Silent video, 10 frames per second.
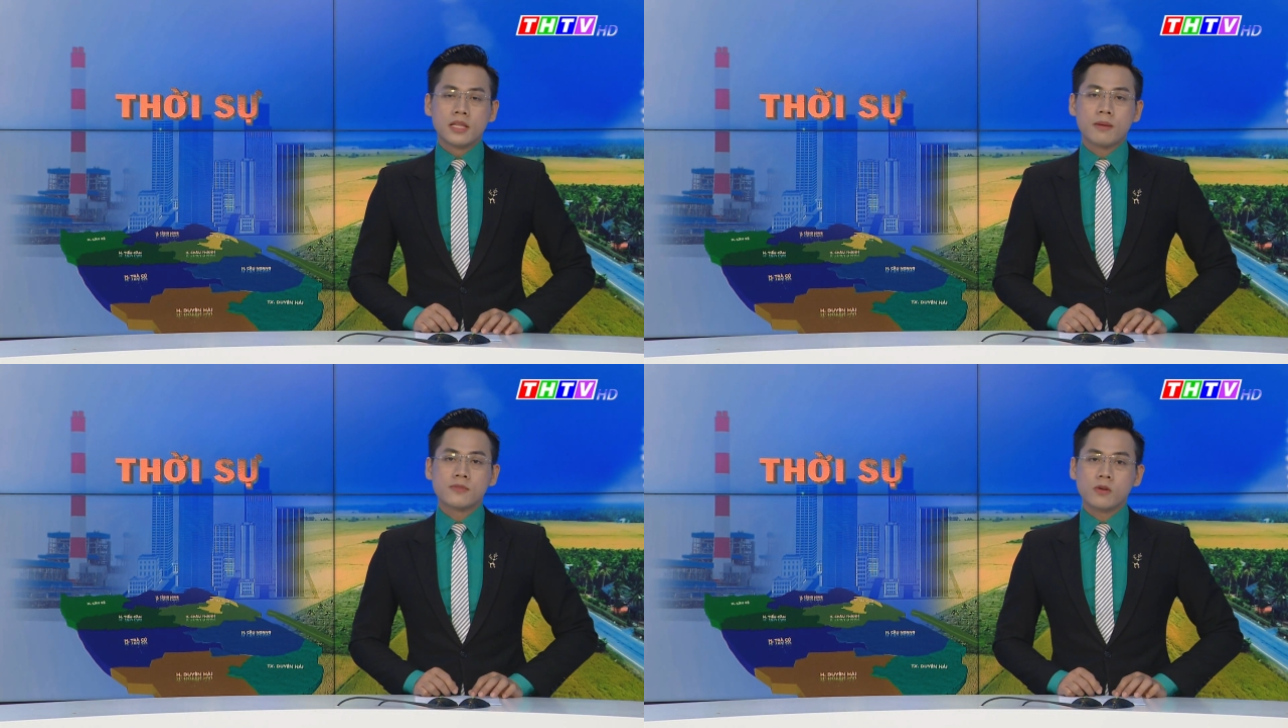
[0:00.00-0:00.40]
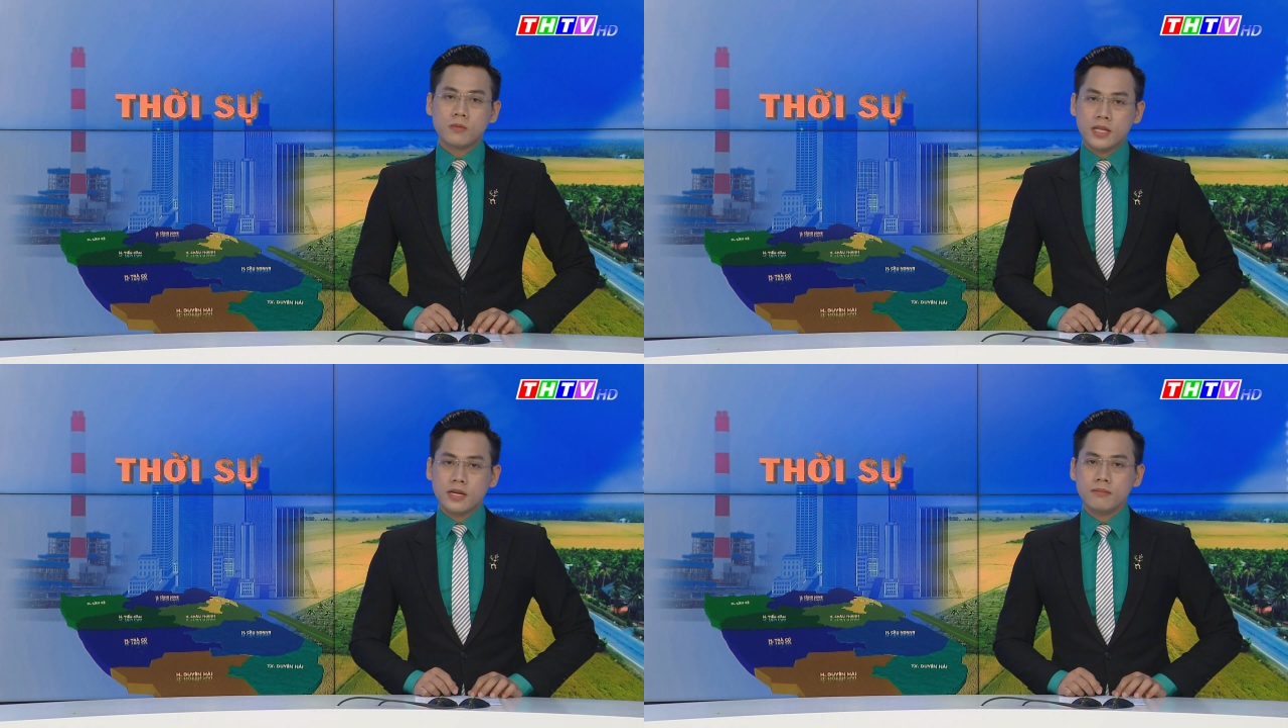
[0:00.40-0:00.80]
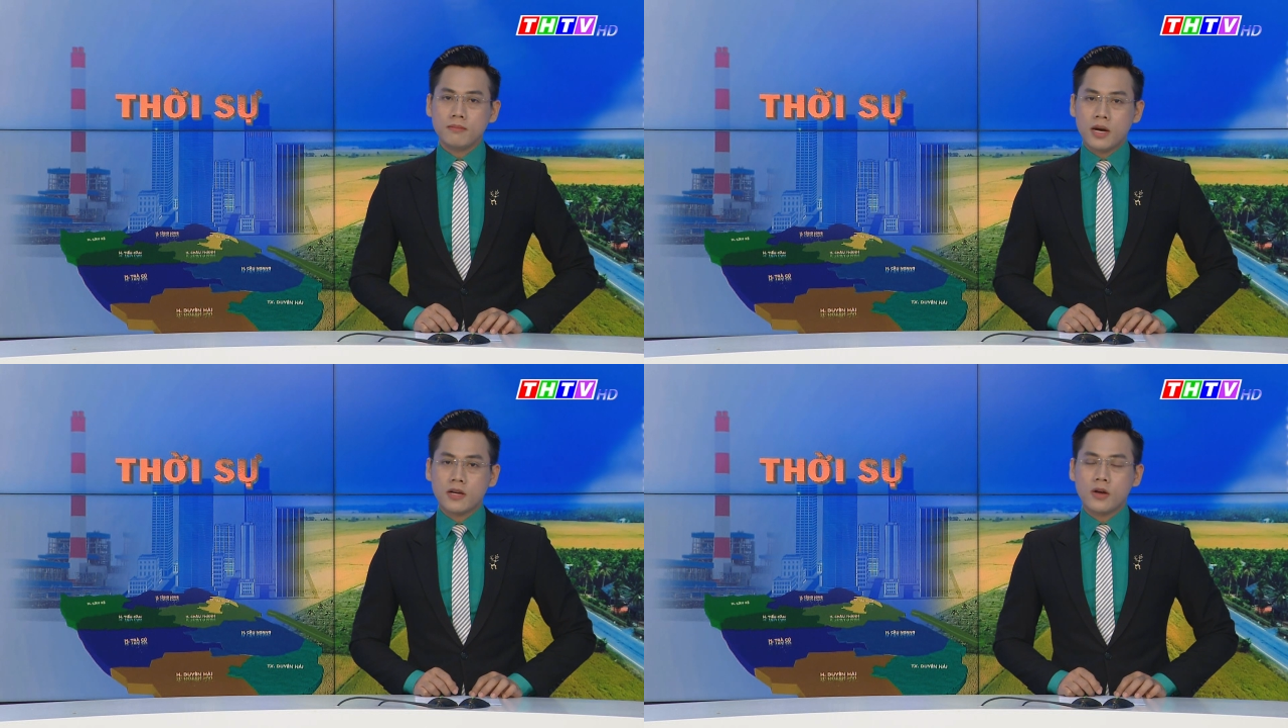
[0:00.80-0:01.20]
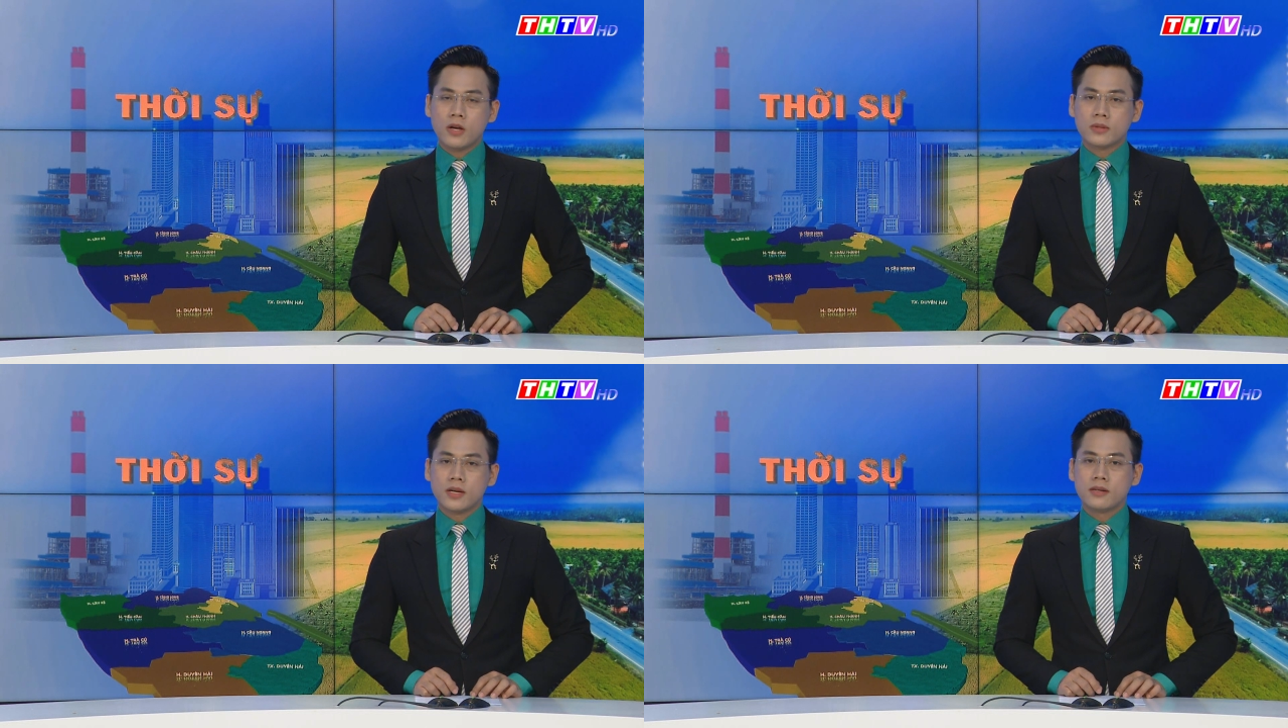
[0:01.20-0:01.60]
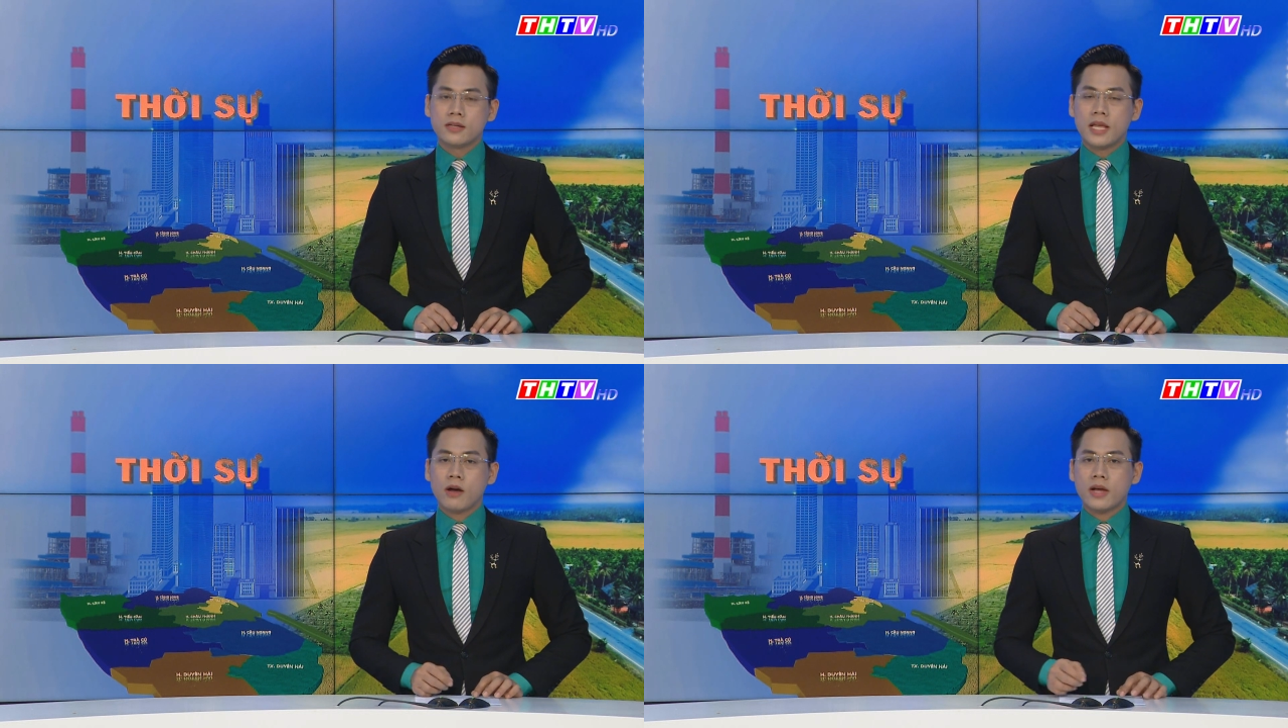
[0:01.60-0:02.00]
nhằm xúc tiến mời gọi đầu tư
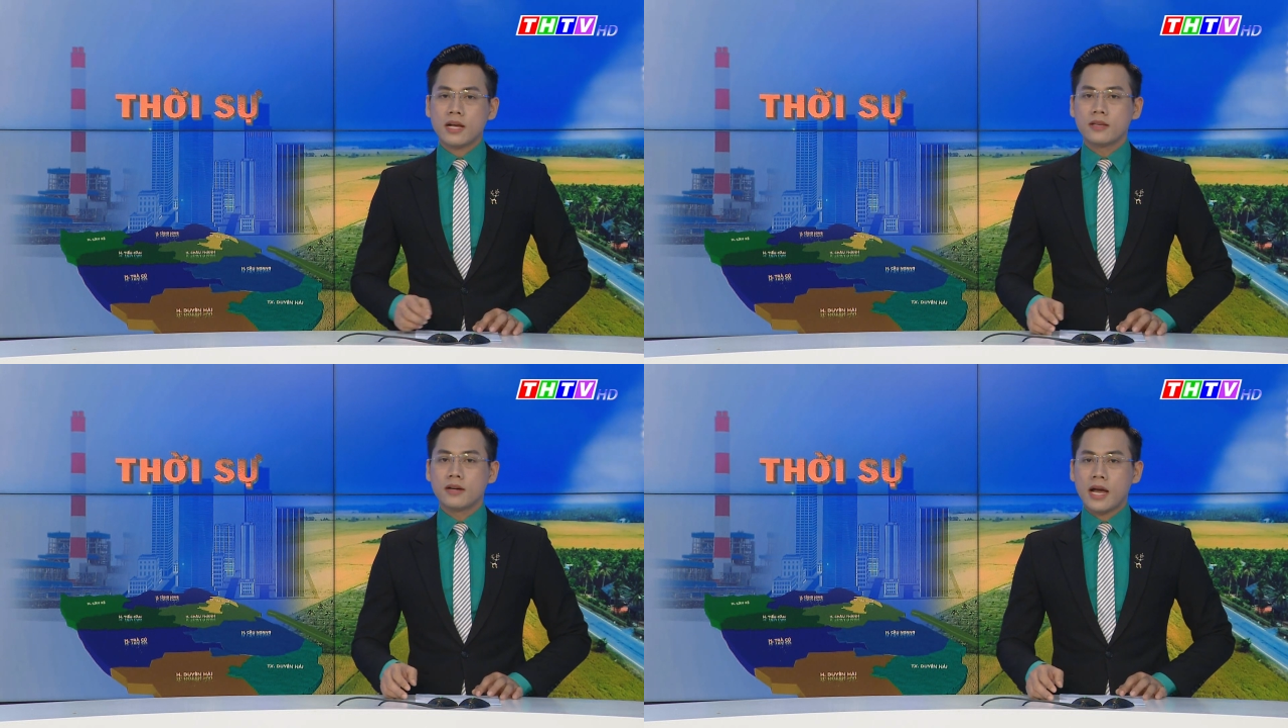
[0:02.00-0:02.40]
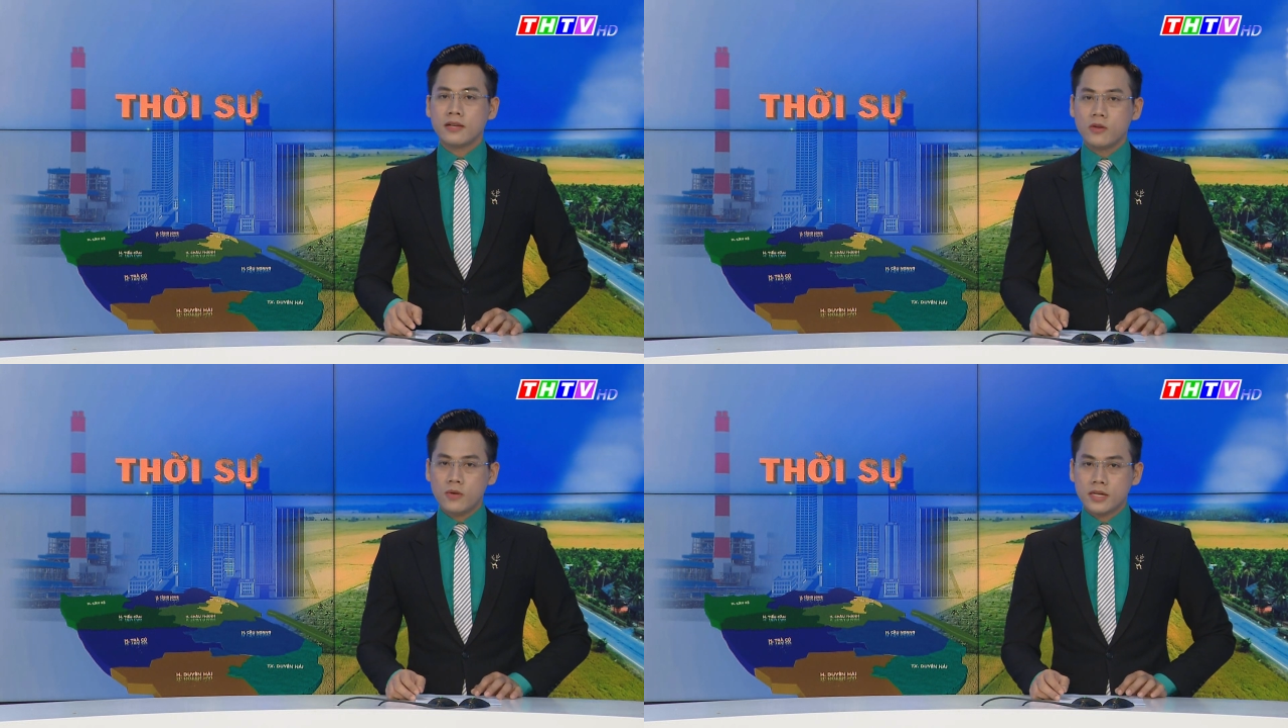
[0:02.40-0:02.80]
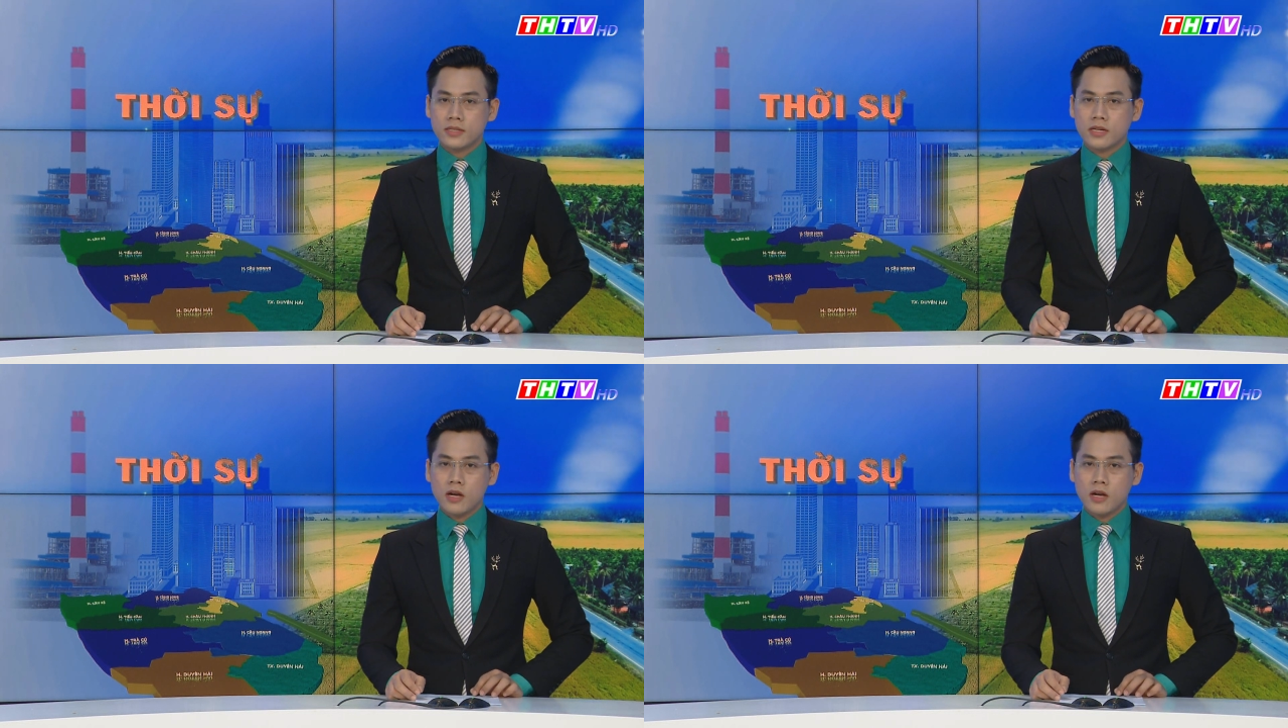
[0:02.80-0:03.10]
vào các dự án du lịch,